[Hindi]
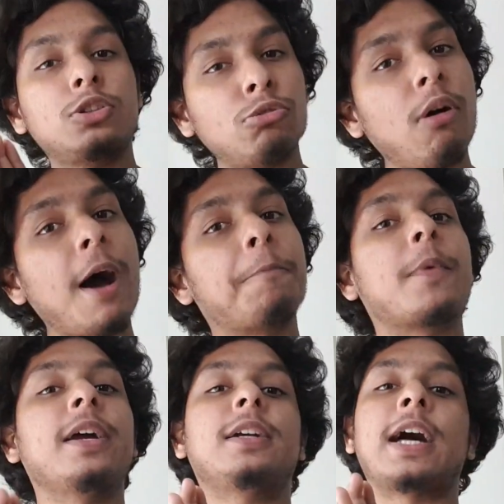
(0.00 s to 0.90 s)
तो
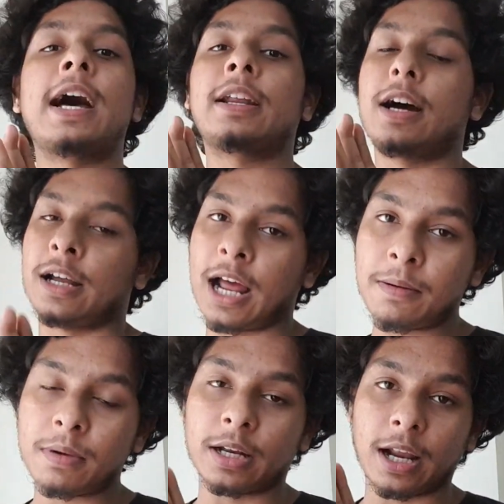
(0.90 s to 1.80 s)
आपका ये टायर
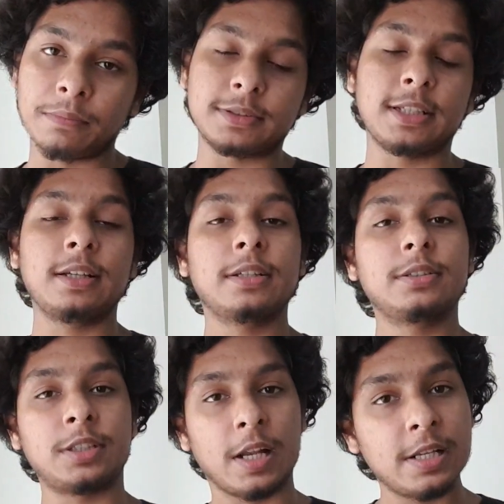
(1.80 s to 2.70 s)
आराम आराम से
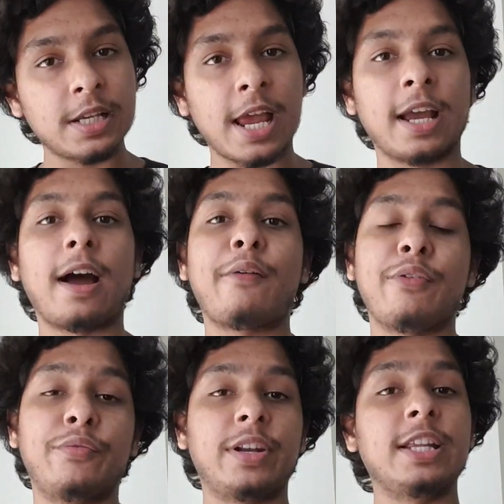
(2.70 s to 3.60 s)
चल जाएगा
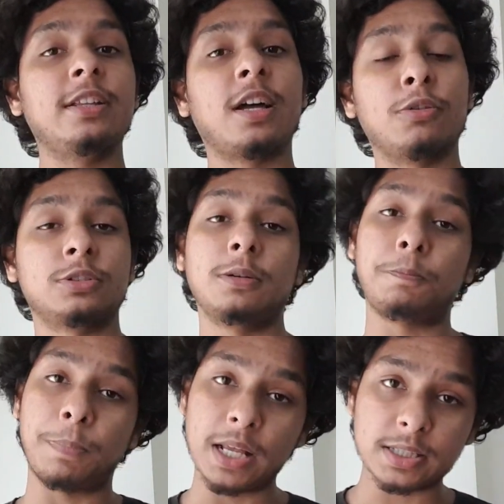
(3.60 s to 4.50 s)
15,000
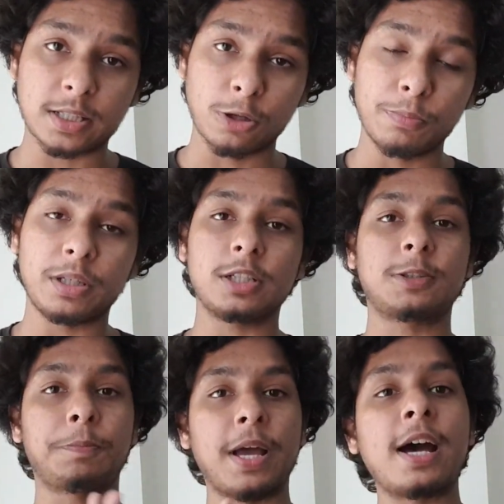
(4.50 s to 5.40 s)
प्लस किलोमीटर
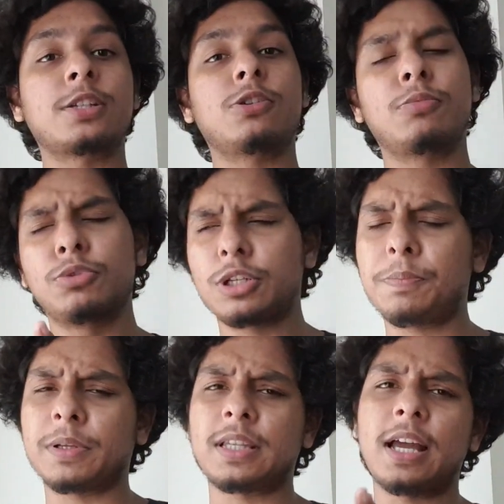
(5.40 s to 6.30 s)
प्याज और मुझे
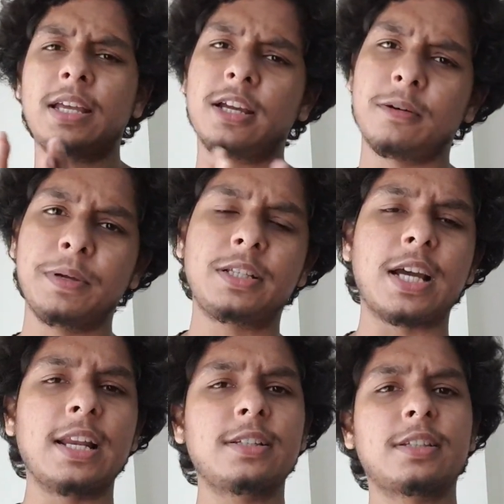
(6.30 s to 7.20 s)
ही पता है ये अभी
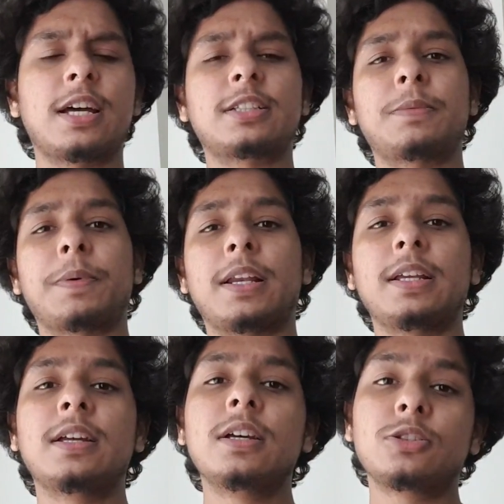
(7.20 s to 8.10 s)
40,000 से
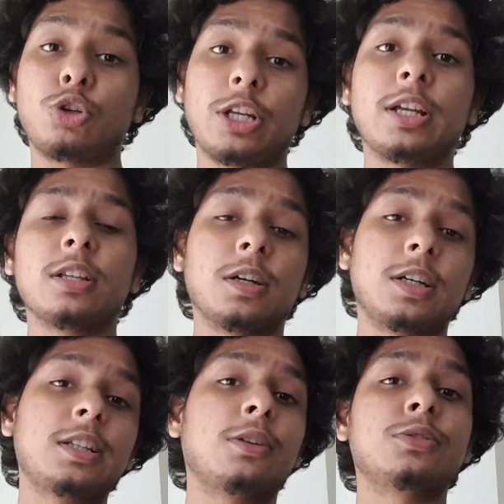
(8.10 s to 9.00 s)
पहले सॉरी
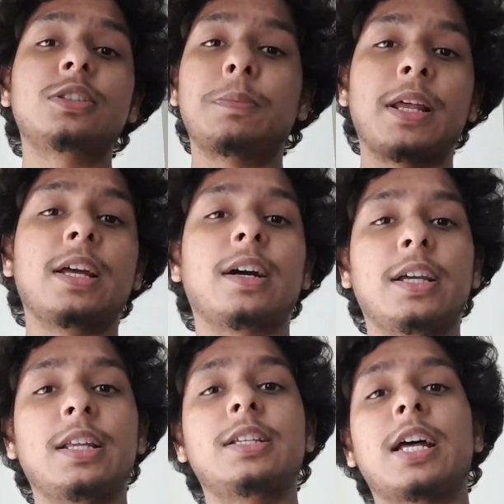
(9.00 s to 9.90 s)
30,000 से पहले
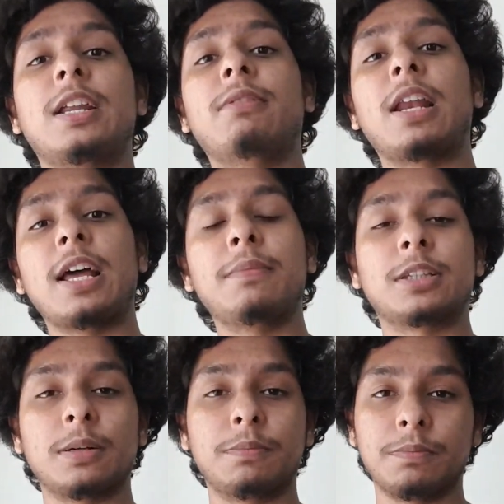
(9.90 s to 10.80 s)
कहीं नहीं जाने वाला है
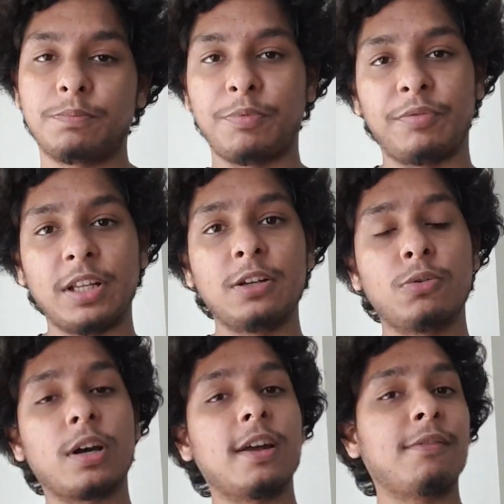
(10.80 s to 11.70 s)
मतलब
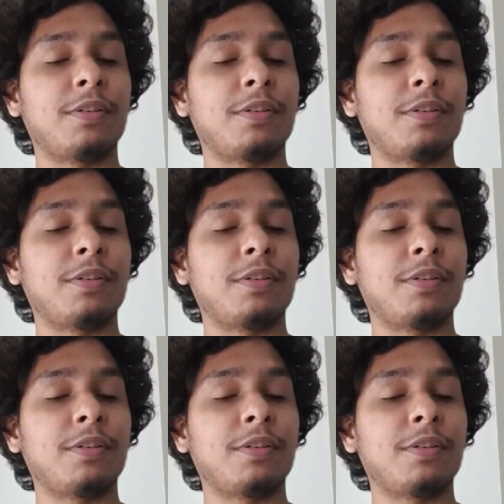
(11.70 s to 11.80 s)
15 हो गए या